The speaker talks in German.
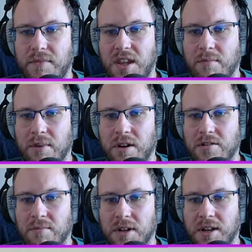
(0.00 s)
Die
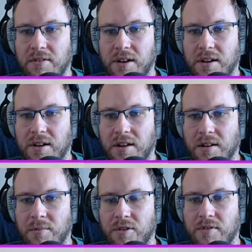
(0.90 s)
Marge bricht wirklich ein. Da
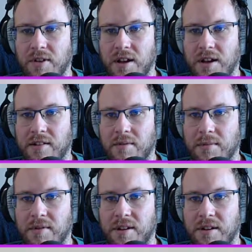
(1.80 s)
müssen wir langsam
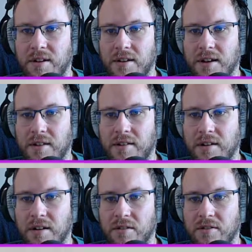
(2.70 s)
aber sicherlich das hier
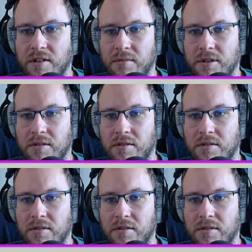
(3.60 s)
rausnehmen.